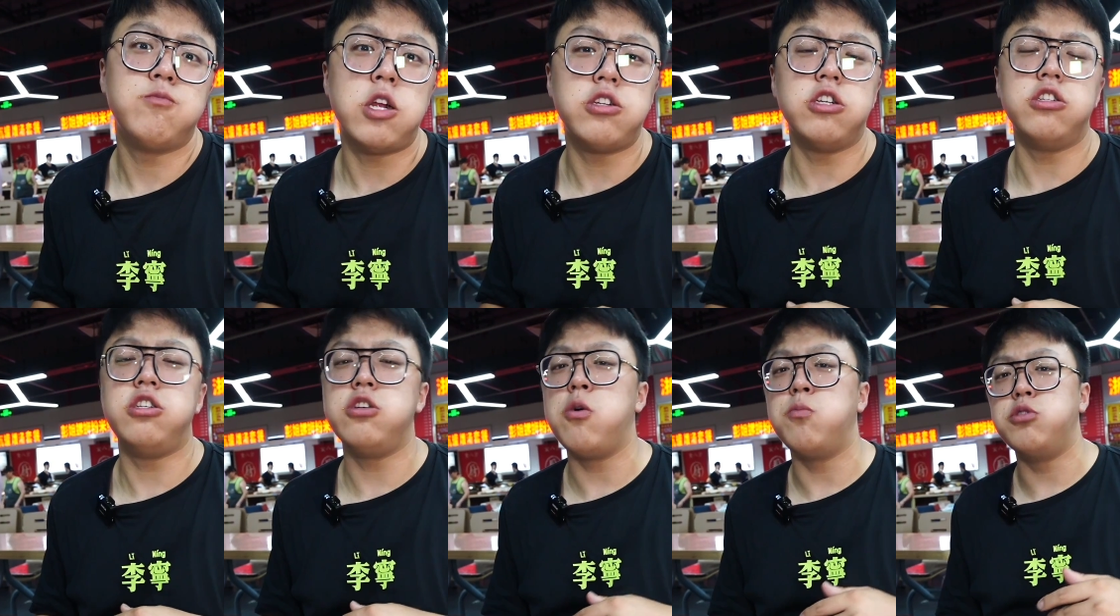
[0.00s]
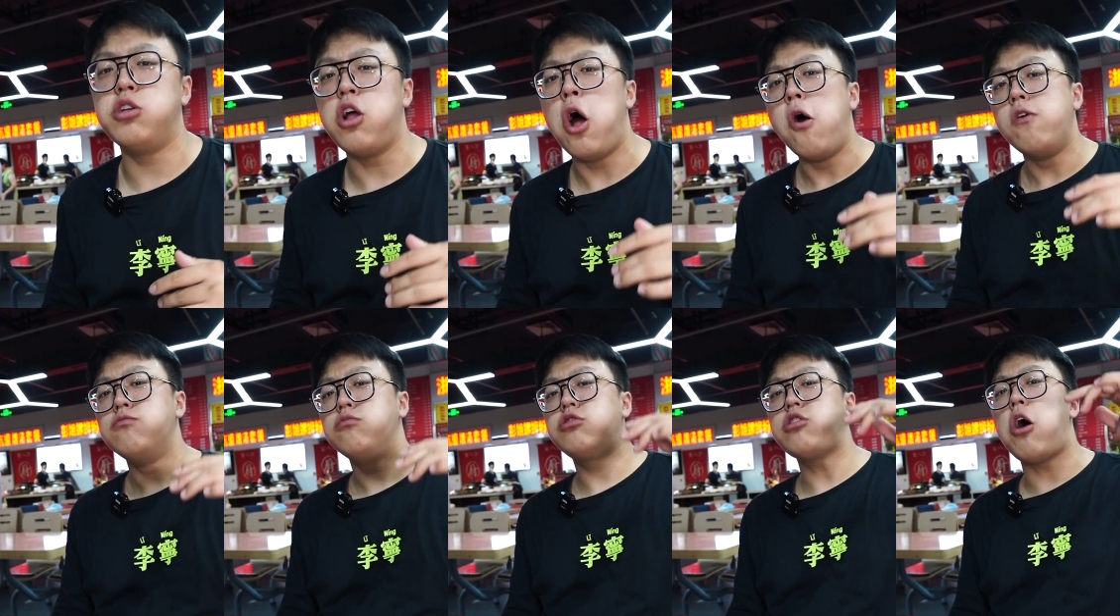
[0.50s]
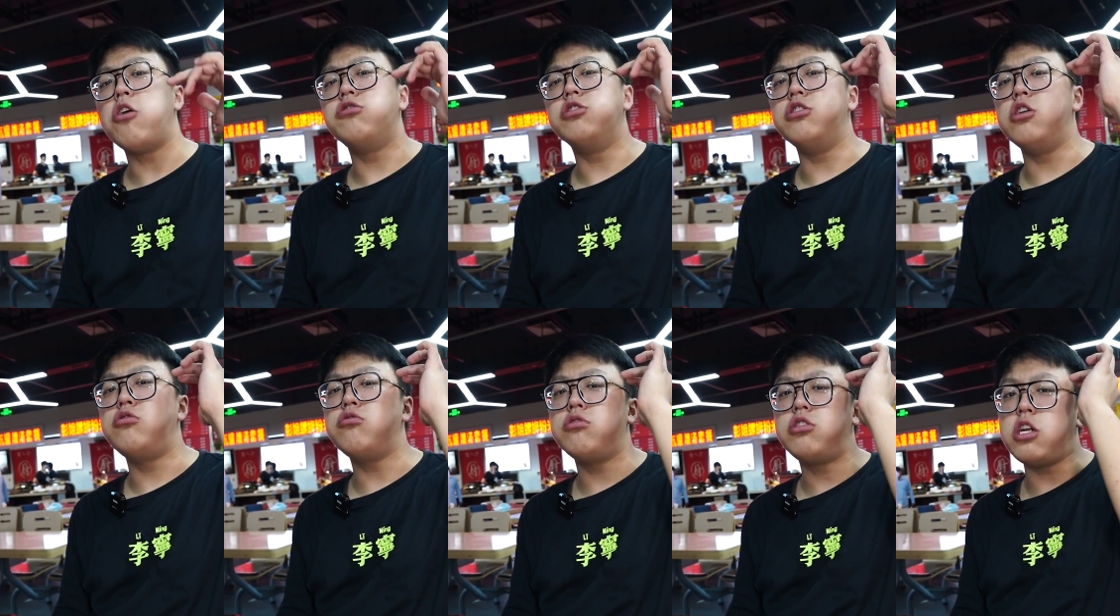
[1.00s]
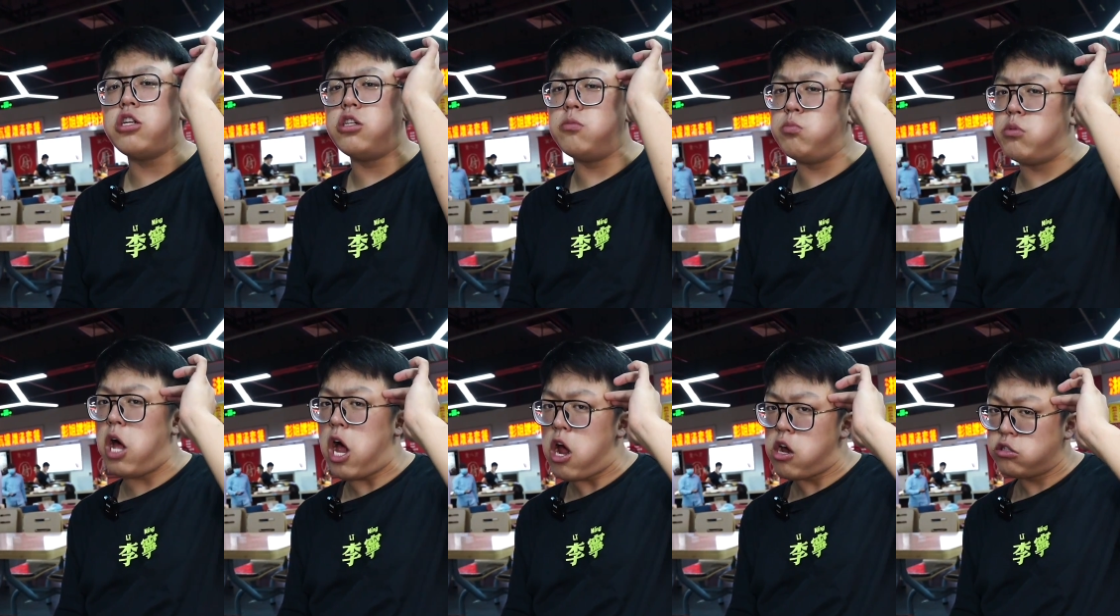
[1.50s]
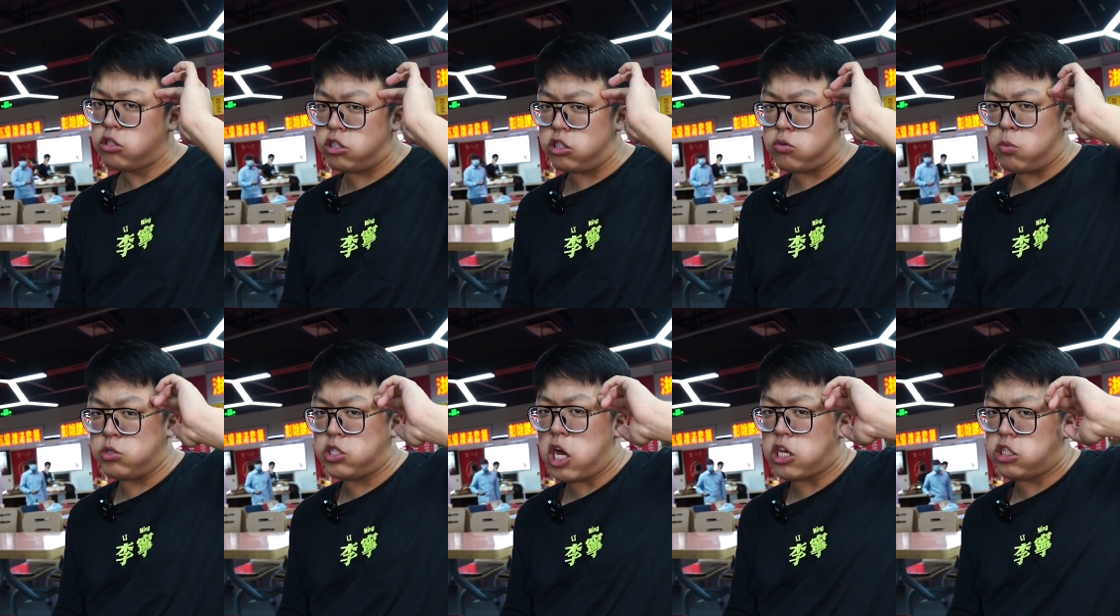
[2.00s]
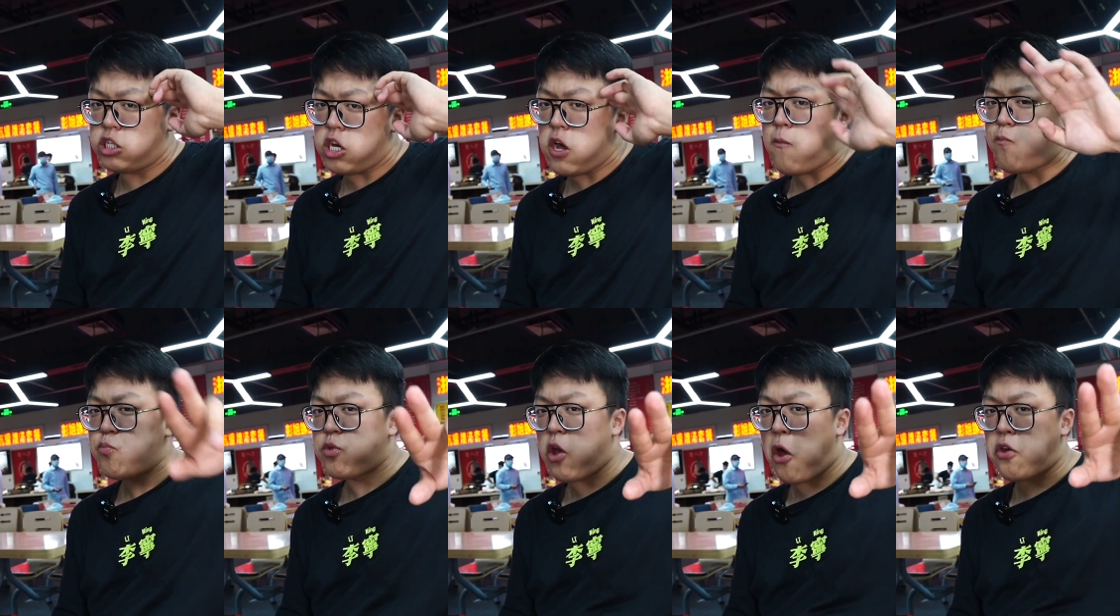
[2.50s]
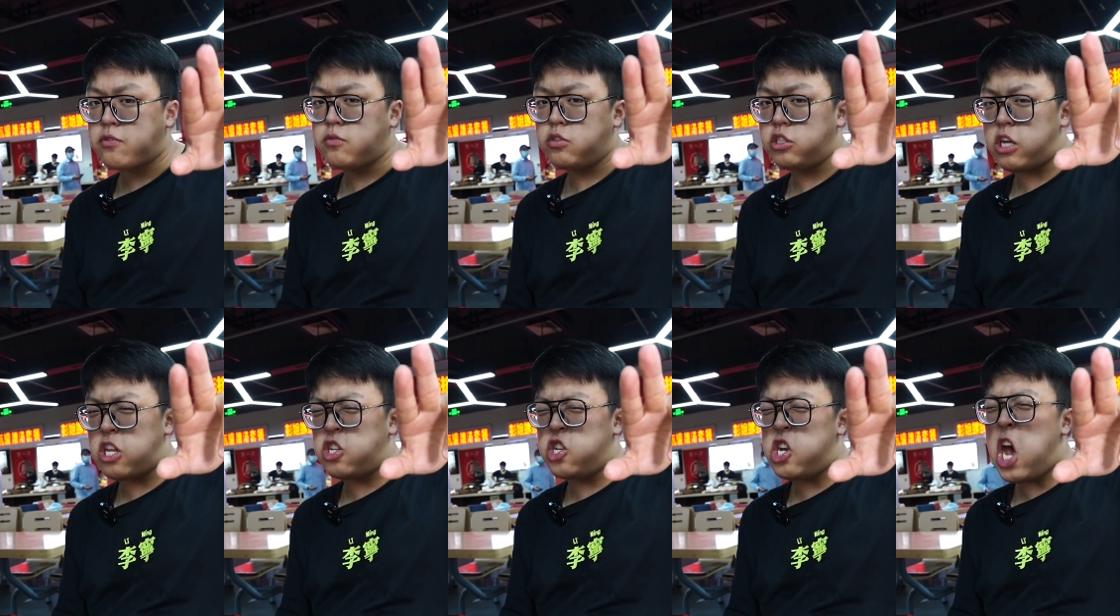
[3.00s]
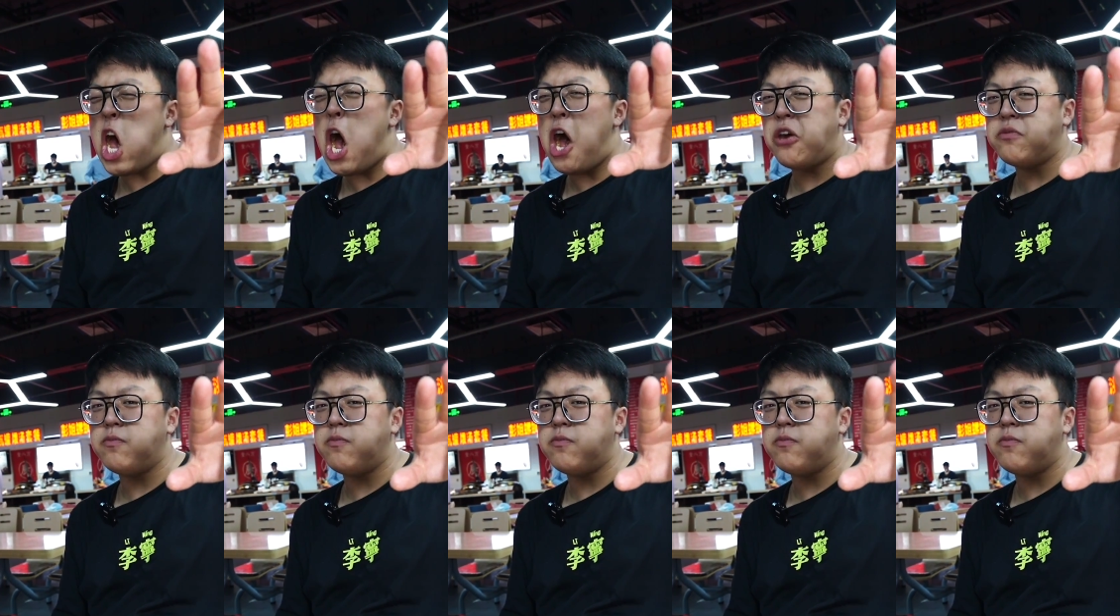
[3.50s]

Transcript: 那这期我们就到此结束，这里是你的，这是我们下期再见。